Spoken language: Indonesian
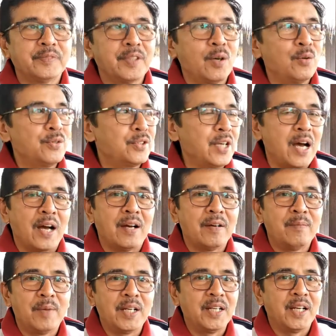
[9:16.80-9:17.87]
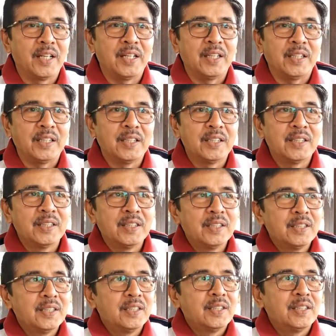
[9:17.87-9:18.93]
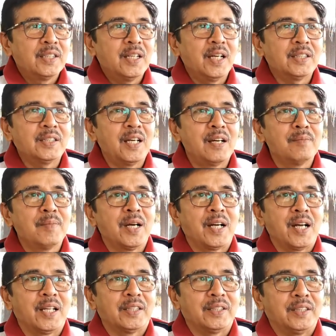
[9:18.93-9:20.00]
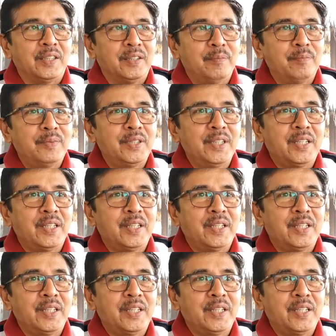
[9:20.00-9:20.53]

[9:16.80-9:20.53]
Tak usah, balik lagi. Kata makatit,